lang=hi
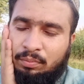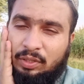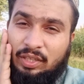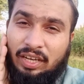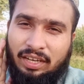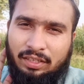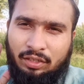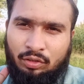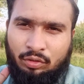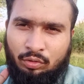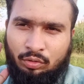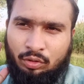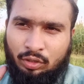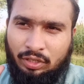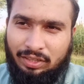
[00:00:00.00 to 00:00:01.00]
बताया था
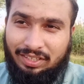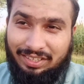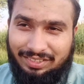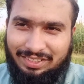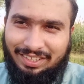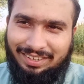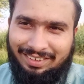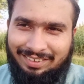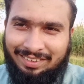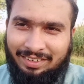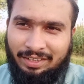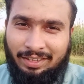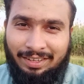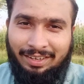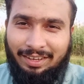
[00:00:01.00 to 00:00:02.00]
उन्होंने दस दिन
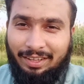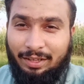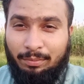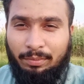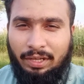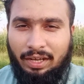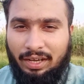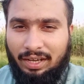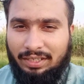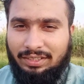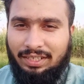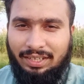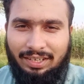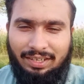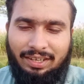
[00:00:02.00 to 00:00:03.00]
लेकिन मैं
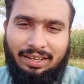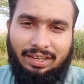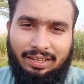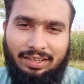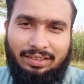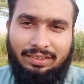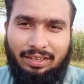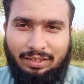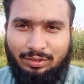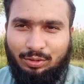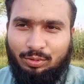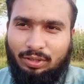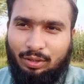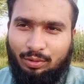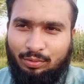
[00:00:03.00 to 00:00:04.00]
आज ही लगा के थक
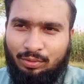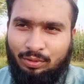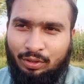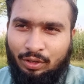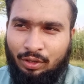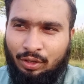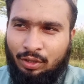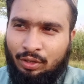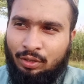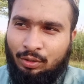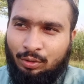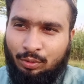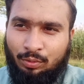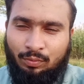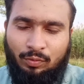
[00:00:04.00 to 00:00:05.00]
चुका हूँ
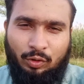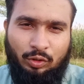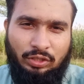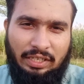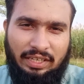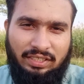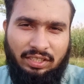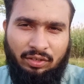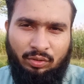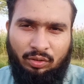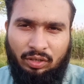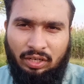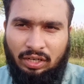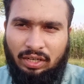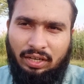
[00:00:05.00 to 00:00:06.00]
क्यों वो जैसे
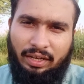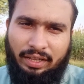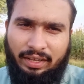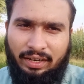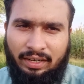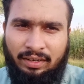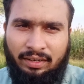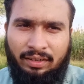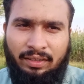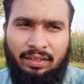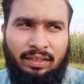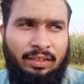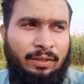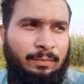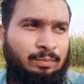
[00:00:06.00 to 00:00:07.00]
उन्होंने लगाया
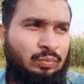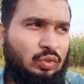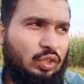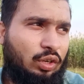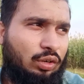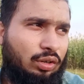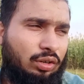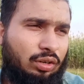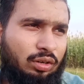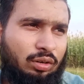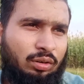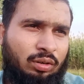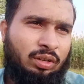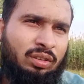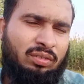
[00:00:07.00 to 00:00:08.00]
तो
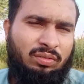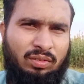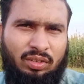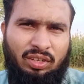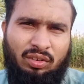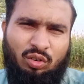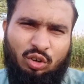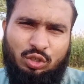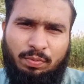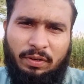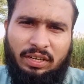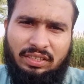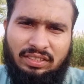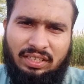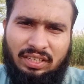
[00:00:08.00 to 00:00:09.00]

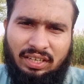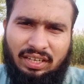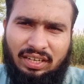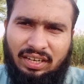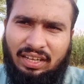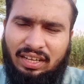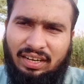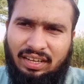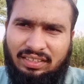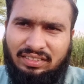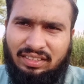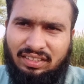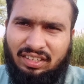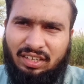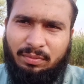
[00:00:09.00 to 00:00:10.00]
हॉस्पिटल से घर का
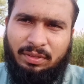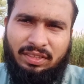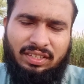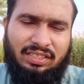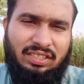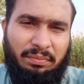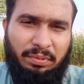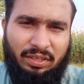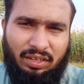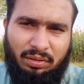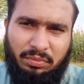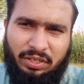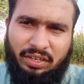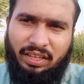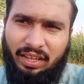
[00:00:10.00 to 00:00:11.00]
रास्ता तकरीबन 10 से
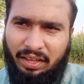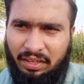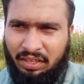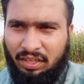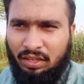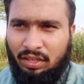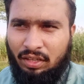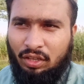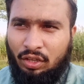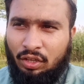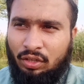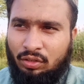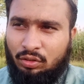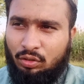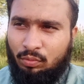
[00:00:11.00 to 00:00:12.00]
15 मिनट का है
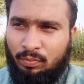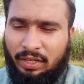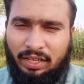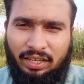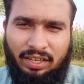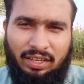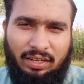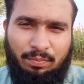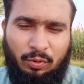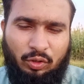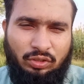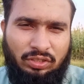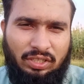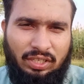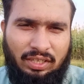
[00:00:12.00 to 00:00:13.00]
तो मैं घर
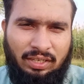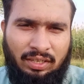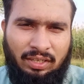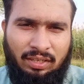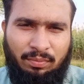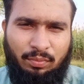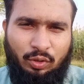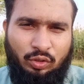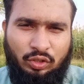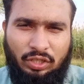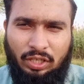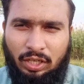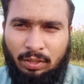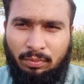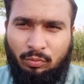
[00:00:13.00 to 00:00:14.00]
पहुंचते
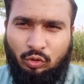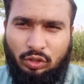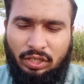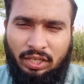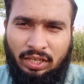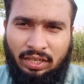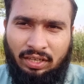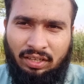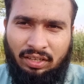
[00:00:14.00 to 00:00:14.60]
पहुंचते ही मुझे